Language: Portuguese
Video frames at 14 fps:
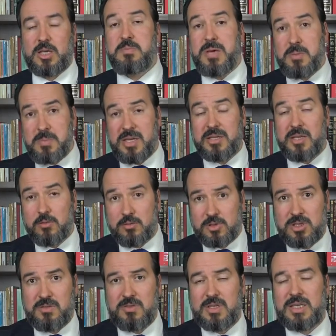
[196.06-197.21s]
que permita,
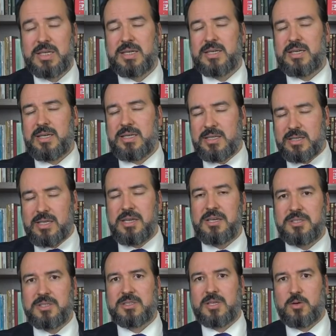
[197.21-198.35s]
inclusive, que ele
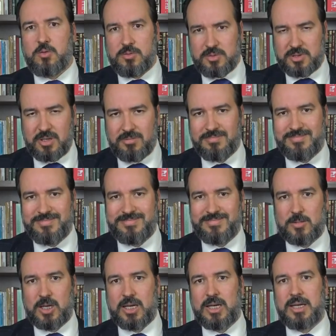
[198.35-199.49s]
deixe essa condição
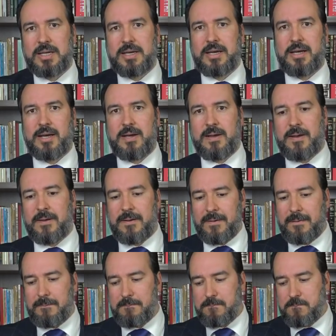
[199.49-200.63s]
né, a,
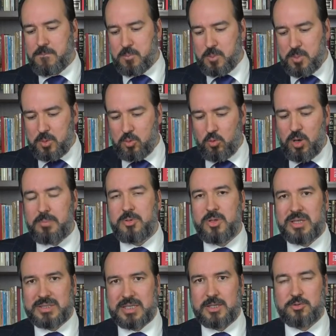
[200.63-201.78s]
a, no âmbito
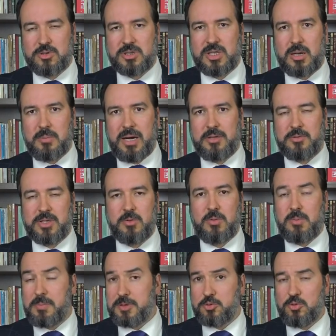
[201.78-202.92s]
das relações de trabalho. Então,
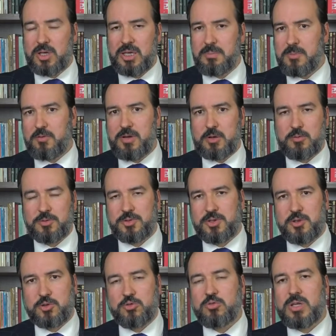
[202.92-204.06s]
uma pessoa que não vai
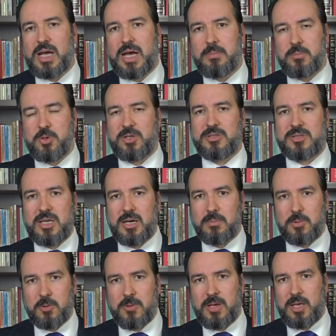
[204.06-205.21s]
conseguir estudar, por
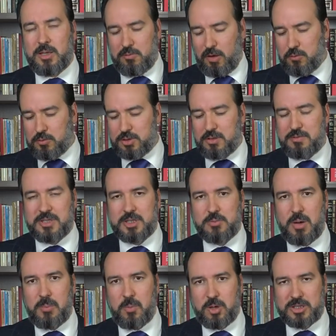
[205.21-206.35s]
exemplo, não vai conseguir fazer
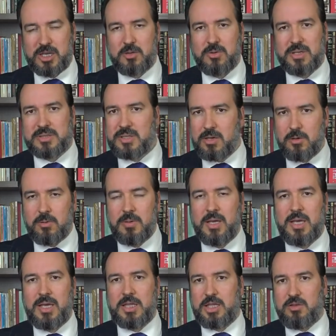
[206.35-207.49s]
uma pós-graduação,
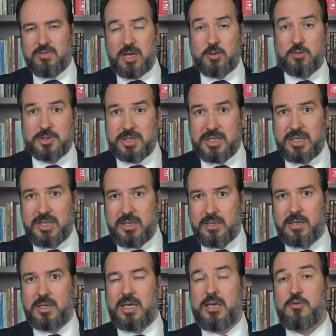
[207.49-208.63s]
não vai
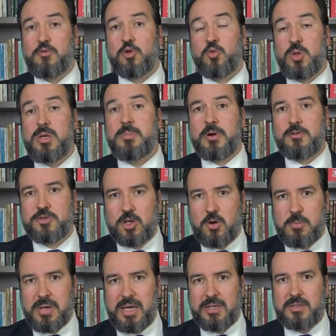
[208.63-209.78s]
conseguir evoluir
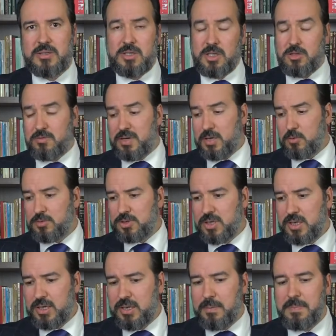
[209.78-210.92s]
profissionalmente e não vai
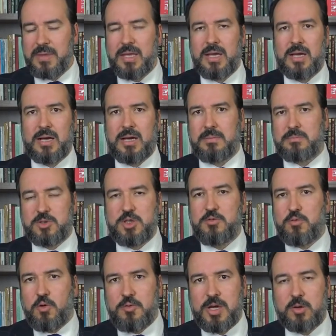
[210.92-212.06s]
conseguir a, ah,
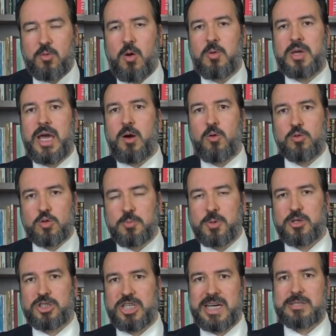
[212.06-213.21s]
desenvolver qualquer outro
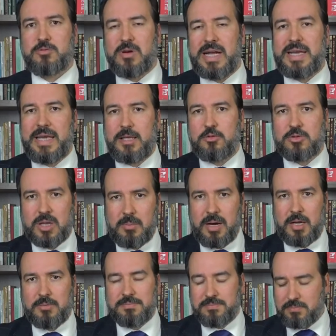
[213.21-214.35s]
projeto além do
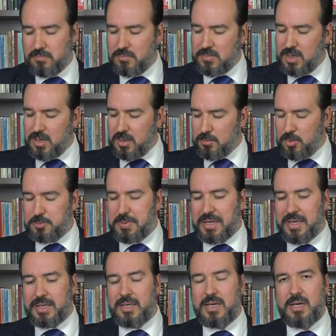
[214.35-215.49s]
trabalho. Pois
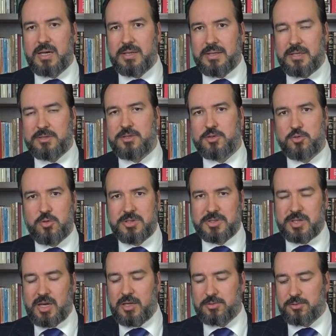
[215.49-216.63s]
bem, ah, nesses dois
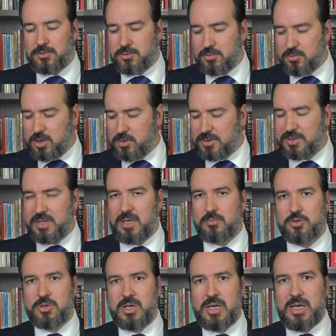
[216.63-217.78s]
casos, o que nós
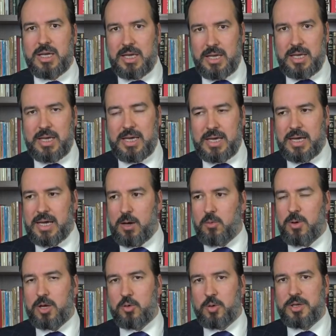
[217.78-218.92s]
temos é o
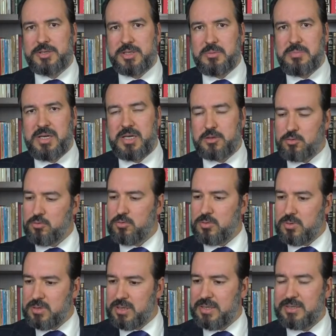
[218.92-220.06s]
reconhecimento
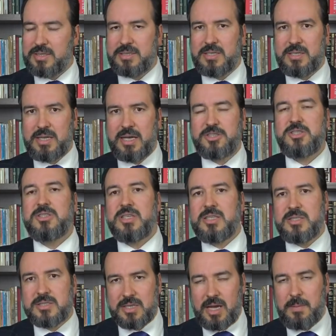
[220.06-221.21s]
da necessidade de
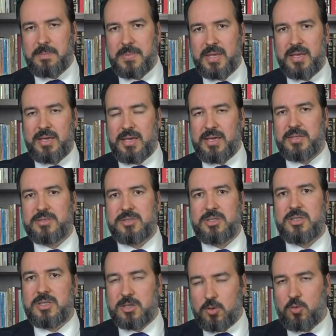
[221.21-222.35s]
indenizar
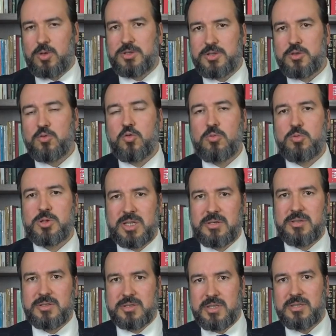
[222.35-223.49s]
este conhecido como
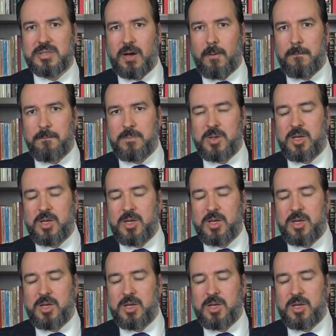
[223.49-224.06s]
dano existencial